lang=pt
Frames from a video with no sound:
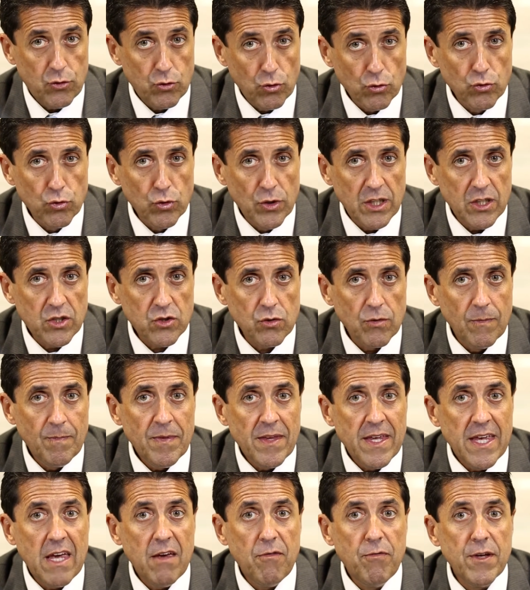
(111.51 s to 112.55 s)
Tudo isso
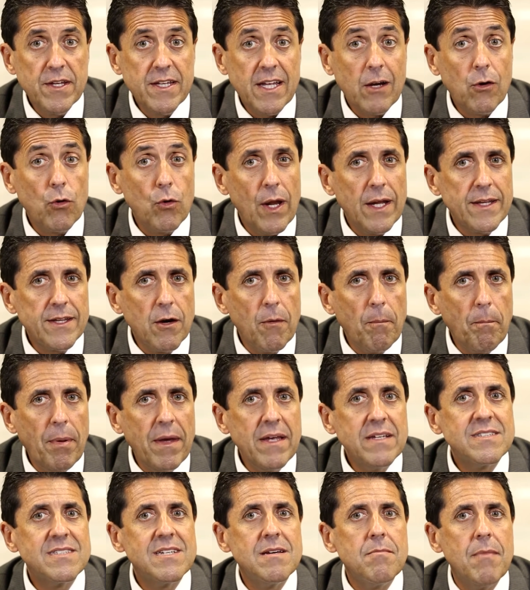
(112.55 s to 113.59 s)
evita que o ladrão
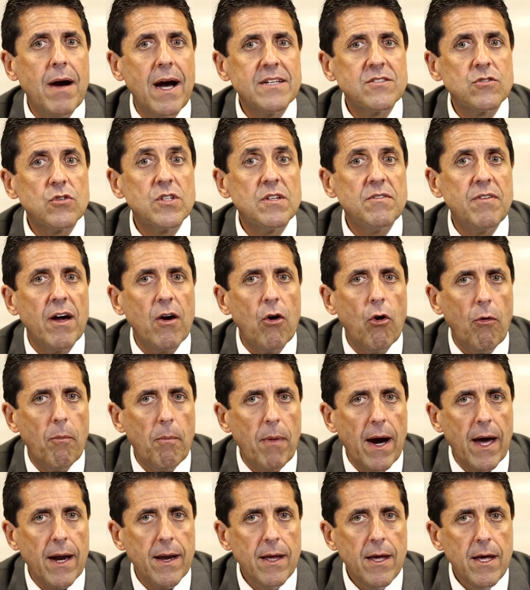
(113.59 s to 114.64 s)
pense mais onde vai
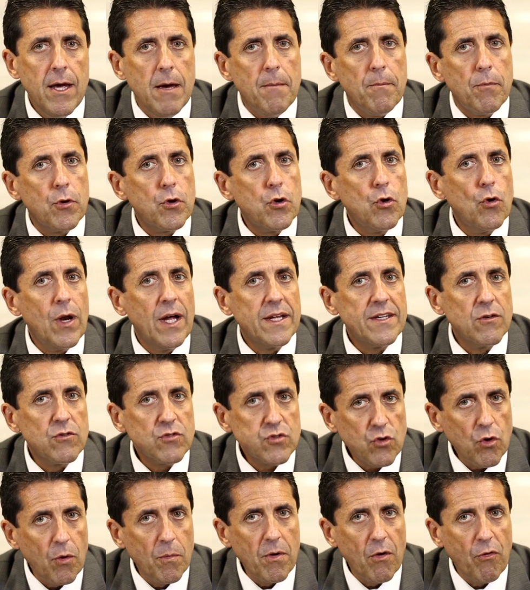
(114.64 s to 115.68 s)
roubar, porque o ladrão,
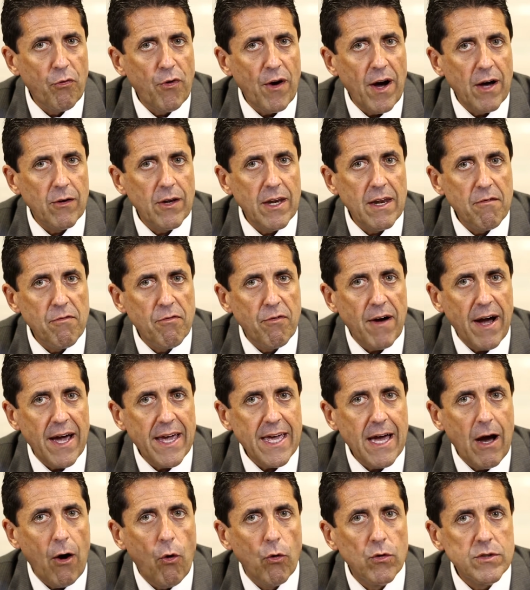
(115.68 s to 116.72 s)
como eu falo, ele
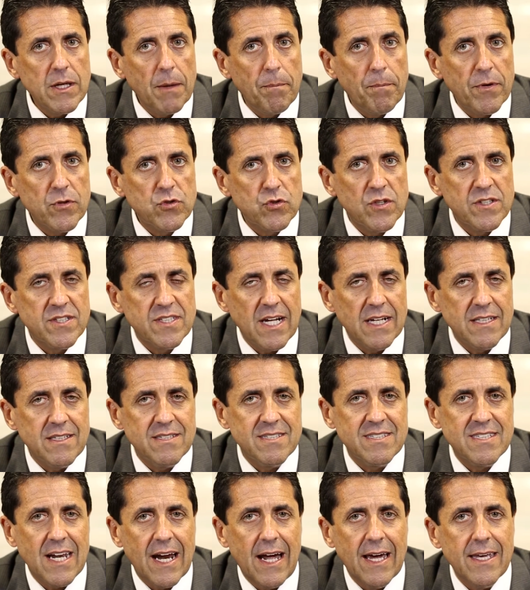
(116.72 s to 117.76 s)
vai onde a pessoa está
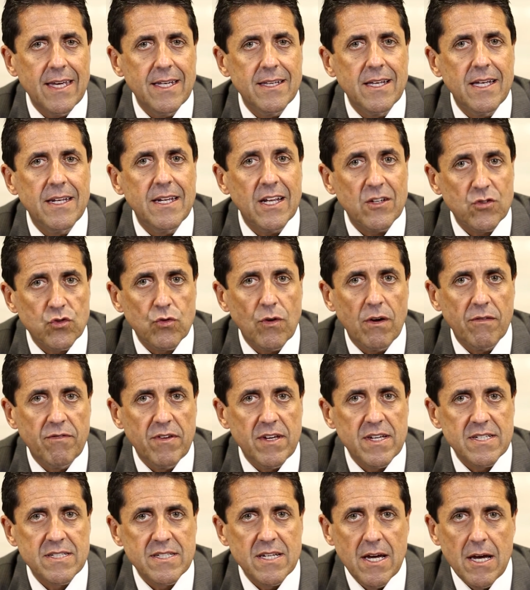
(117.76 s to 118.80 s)
distraída e na sua
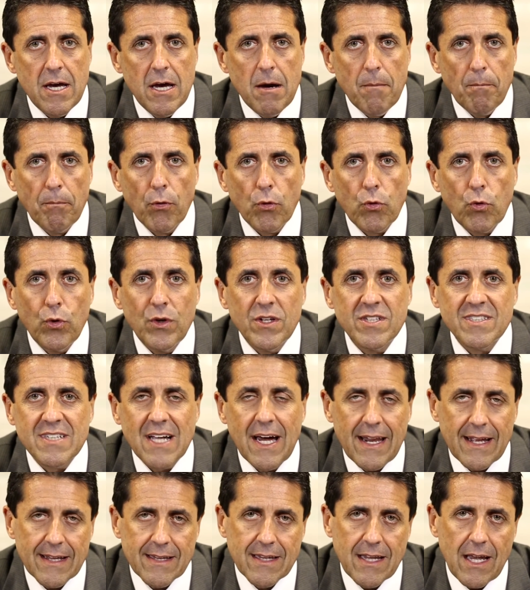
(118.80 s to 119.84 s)
vez. Procure
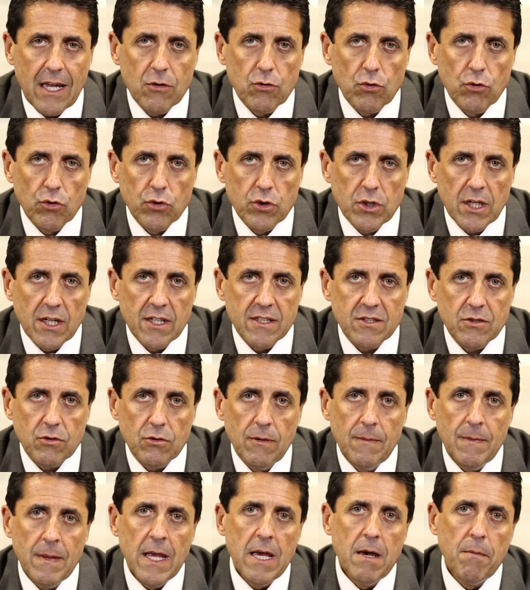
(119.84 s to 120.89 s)
estar atento no
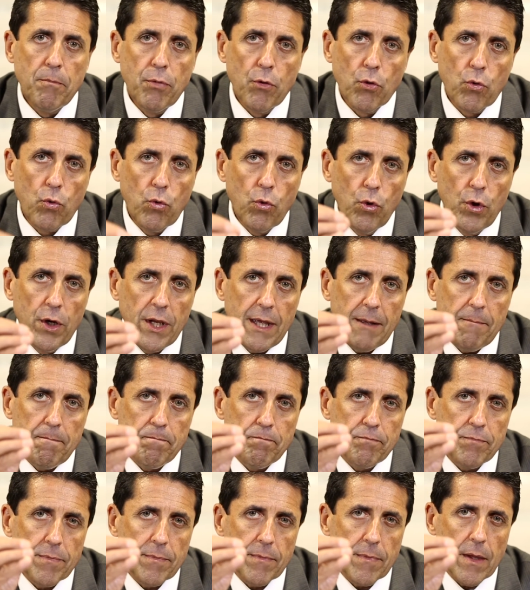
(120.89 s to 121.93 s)
trânsito,
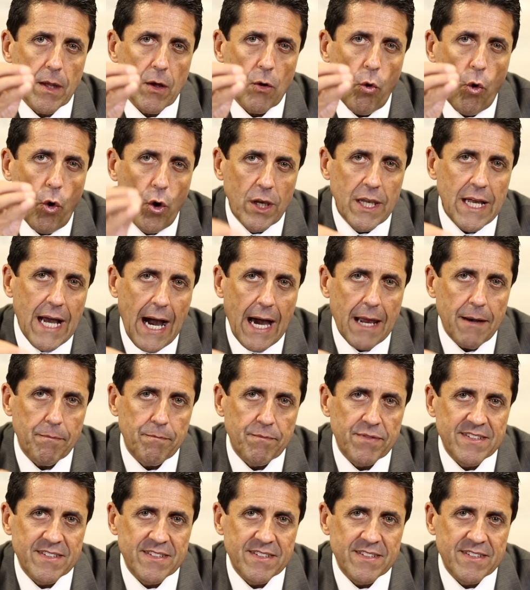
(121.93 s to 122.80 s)
procure olhar